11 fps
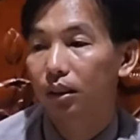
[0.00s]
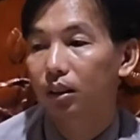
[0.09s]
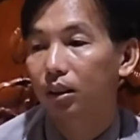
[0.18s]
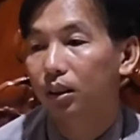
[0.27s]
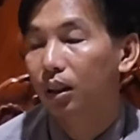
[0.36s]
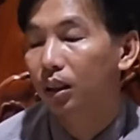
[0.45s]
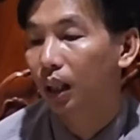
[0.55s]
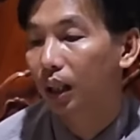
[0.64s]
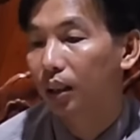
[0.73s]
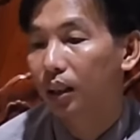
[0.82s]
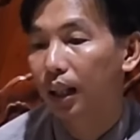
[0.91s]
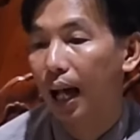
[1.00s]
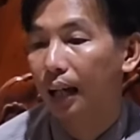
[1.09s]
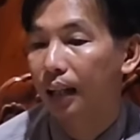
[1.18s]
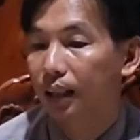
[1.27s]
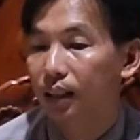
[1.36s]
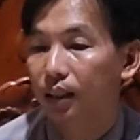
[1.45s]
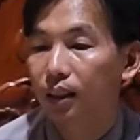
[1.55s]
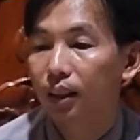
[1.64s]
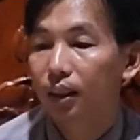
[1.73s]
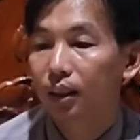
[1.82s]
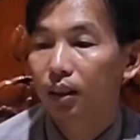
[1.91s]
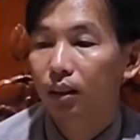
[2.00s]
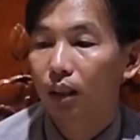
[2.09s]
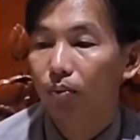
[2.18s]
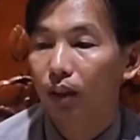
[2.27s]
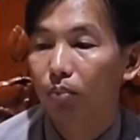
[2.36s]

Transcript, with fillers: ờ, cưng ơi hay là anh ơi đẹp